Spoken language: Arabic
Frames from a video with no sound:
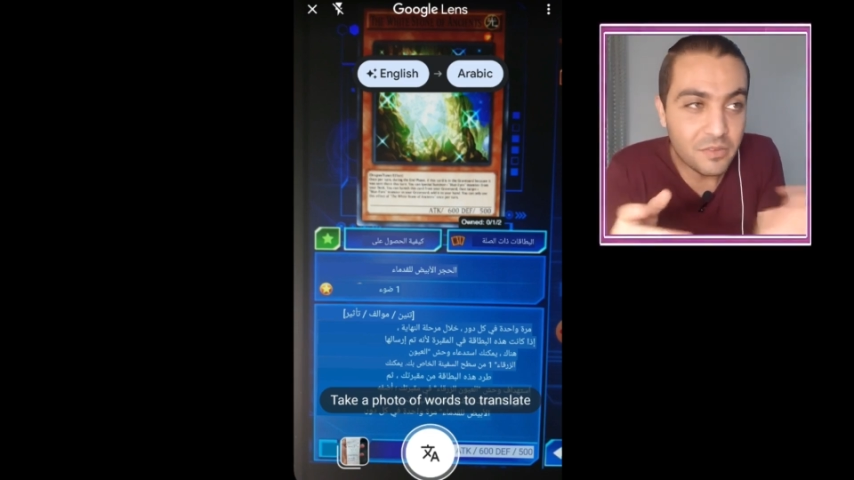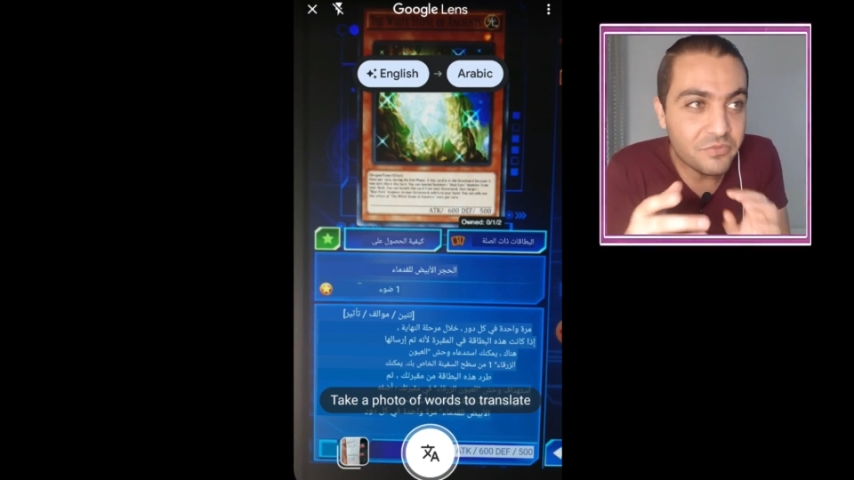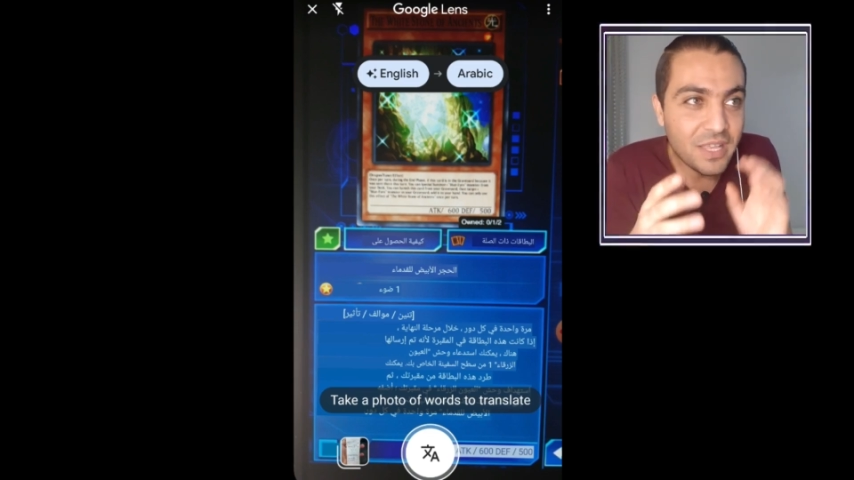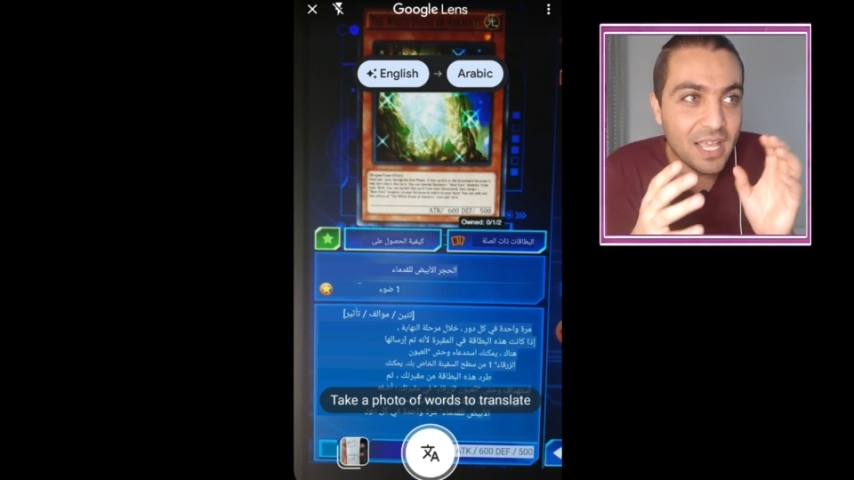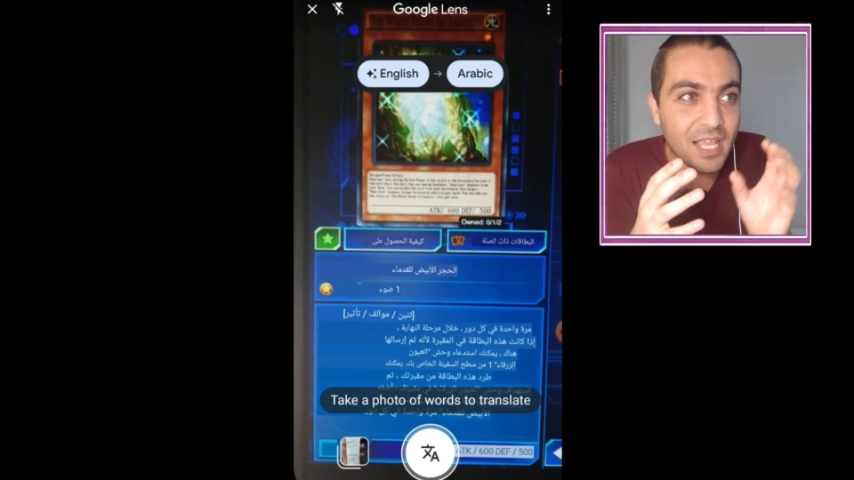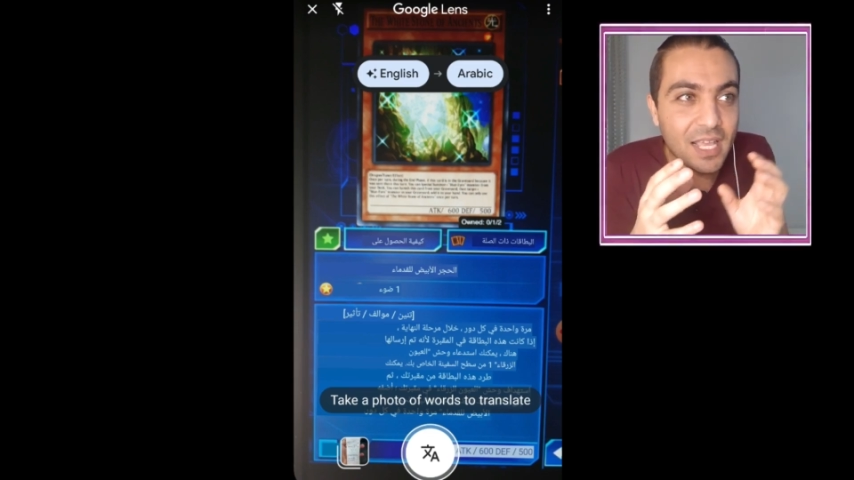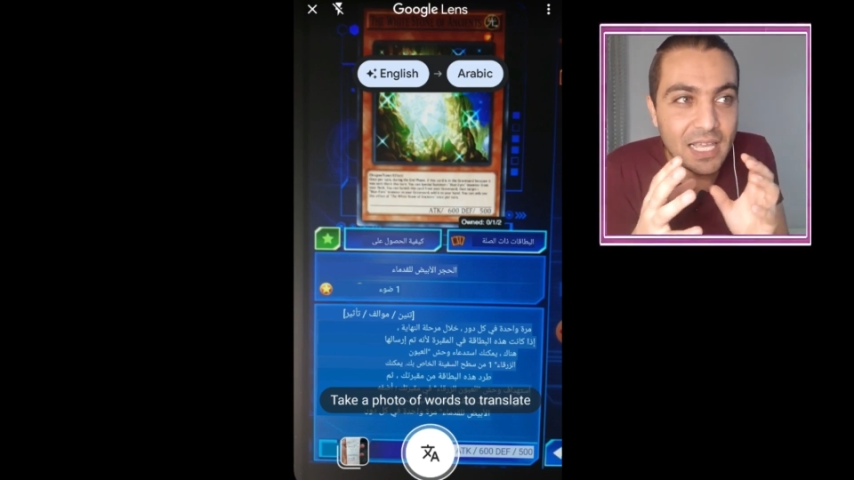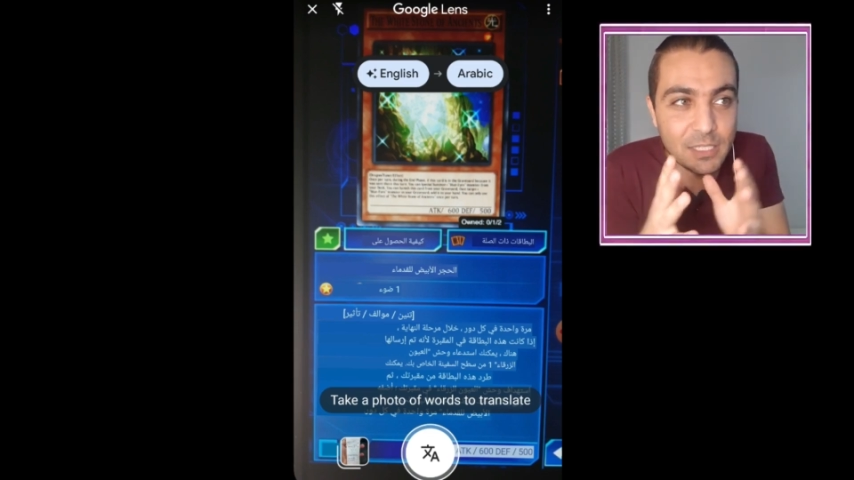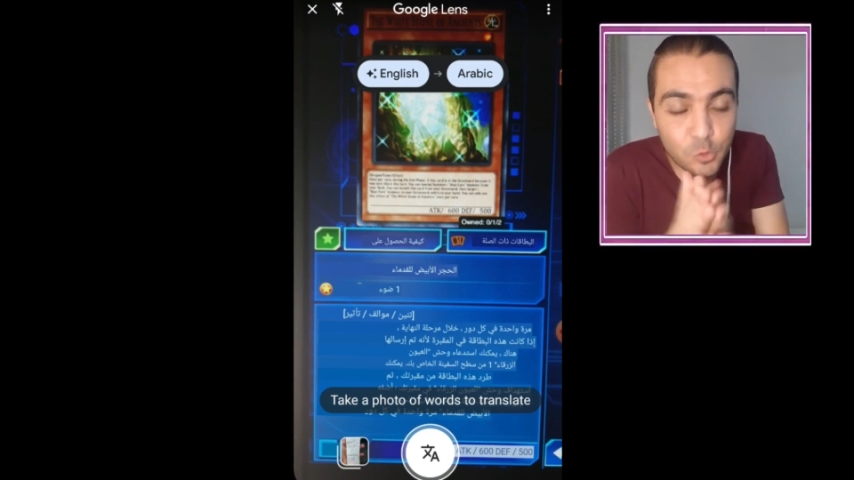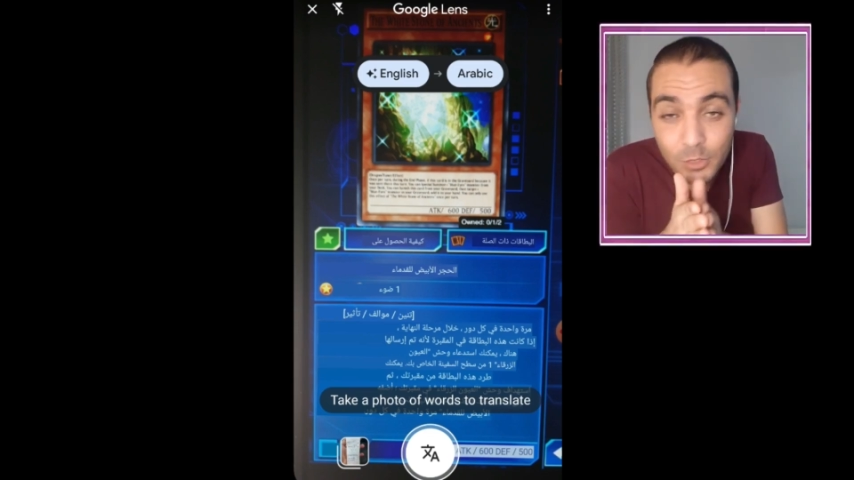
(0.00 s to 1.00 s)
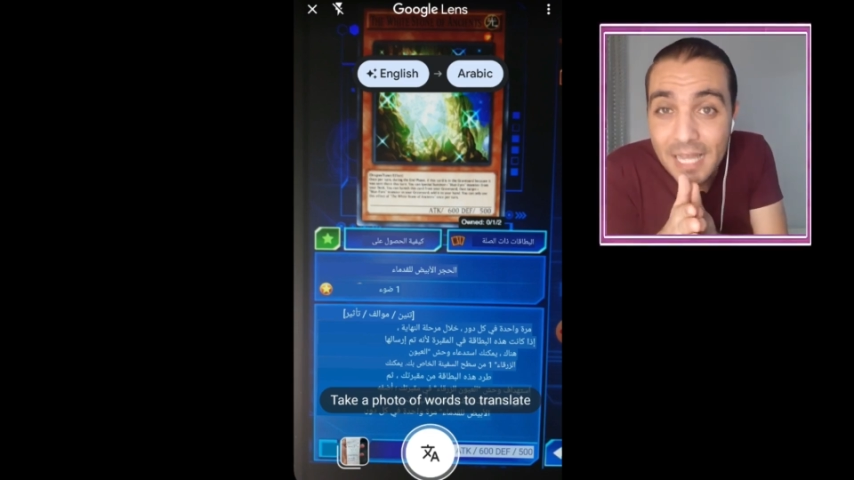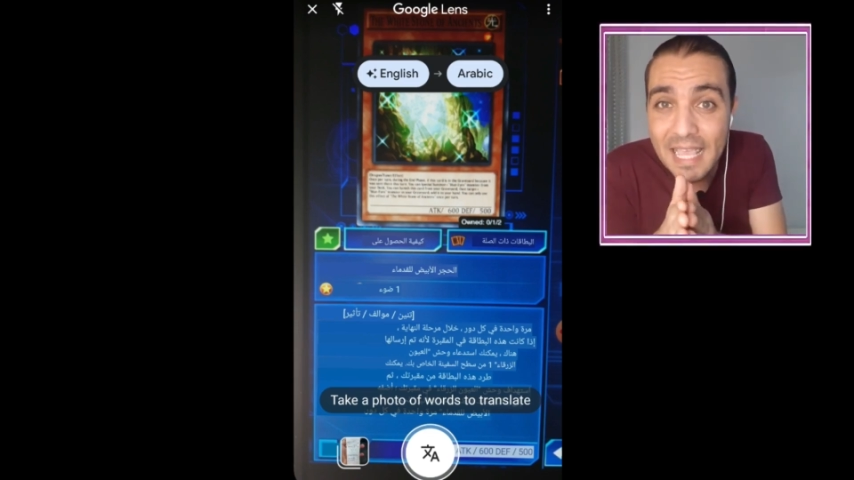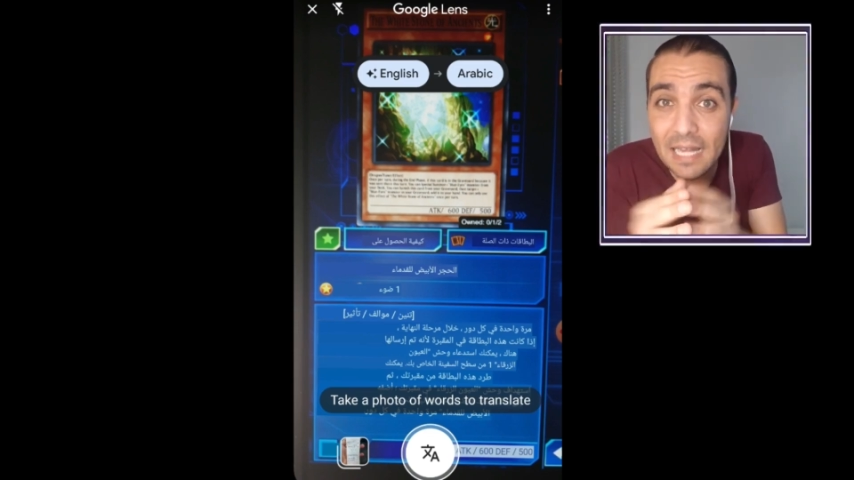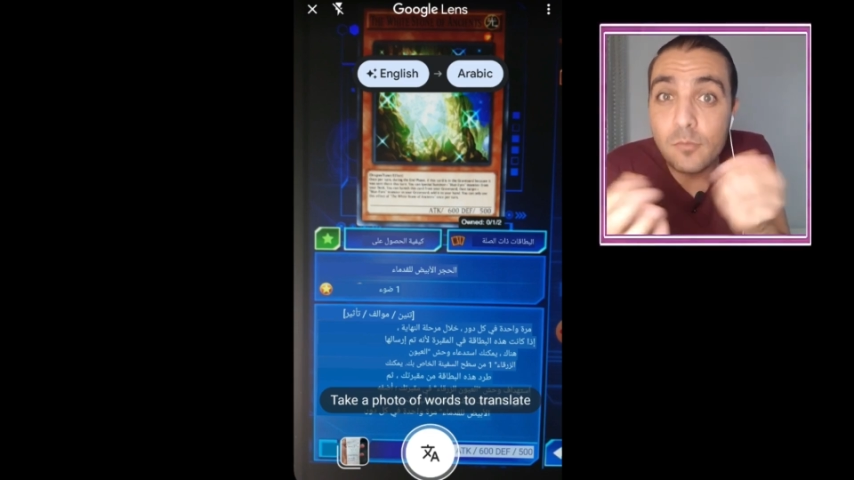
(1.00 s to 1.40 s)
فالتونر يعني